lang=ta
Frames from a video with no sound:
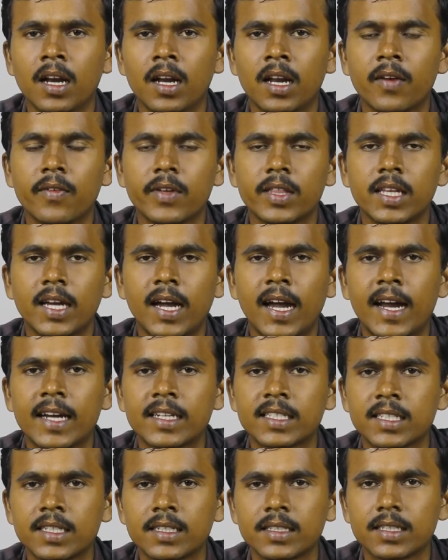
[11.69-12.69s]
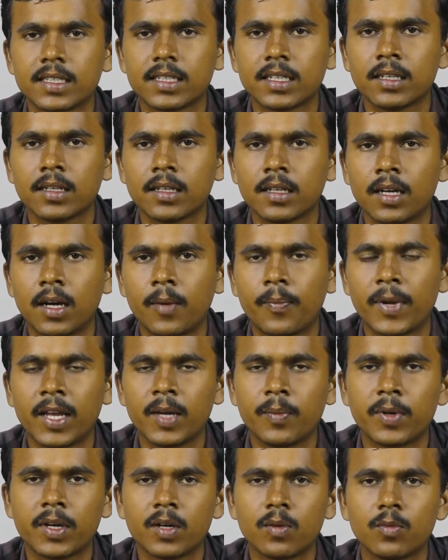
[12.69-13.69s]
நான் வந்து ஆட்சன்ஸுக்கு
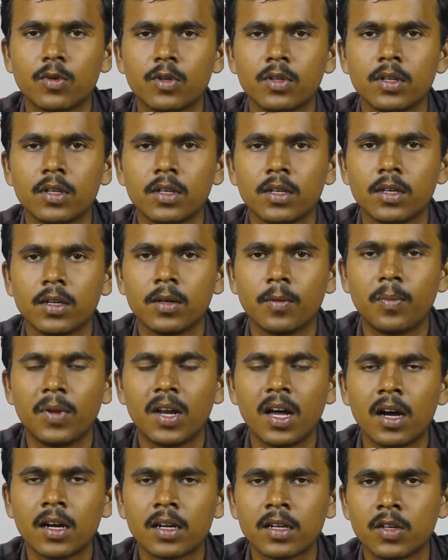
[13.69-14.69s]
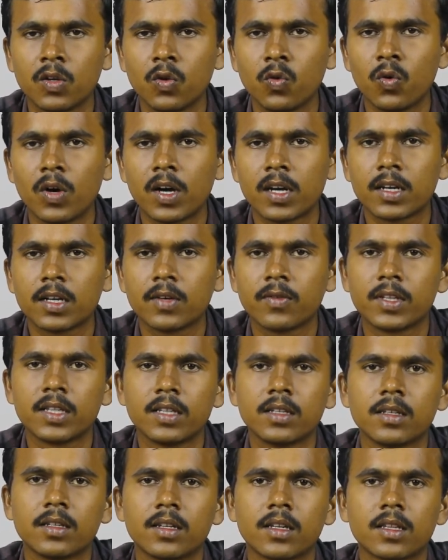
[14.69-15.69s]
அப்ளை பண்ணும்போது பிளாக் யூஆர்எல்
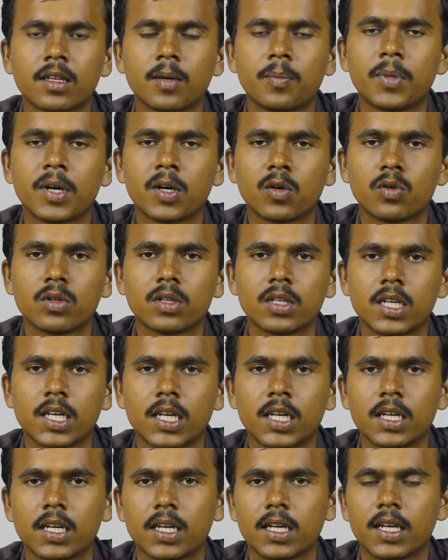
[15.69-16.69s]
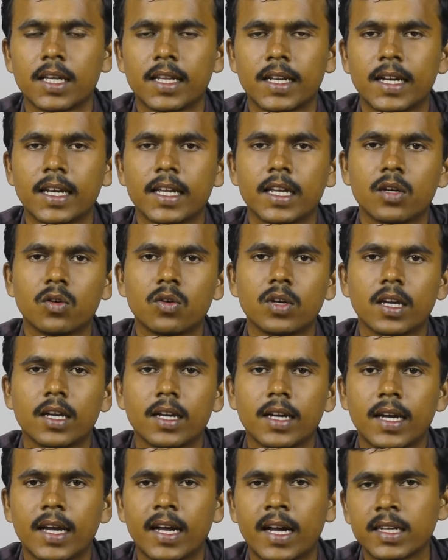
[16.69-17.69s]
வந்து நான் தப்பாக கொடுத்துட்டேன் அதனால் என்னுடைய
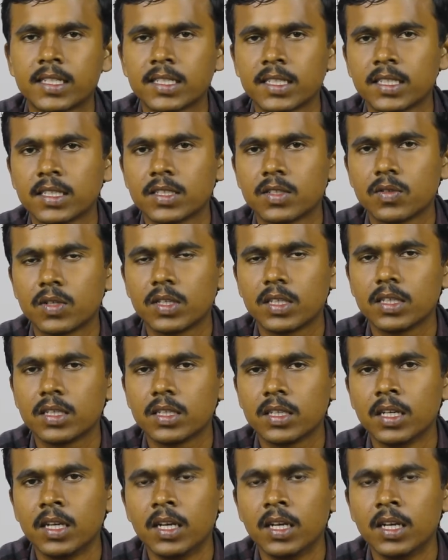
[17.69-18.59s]
ஆட்சன்ஸ் வந்து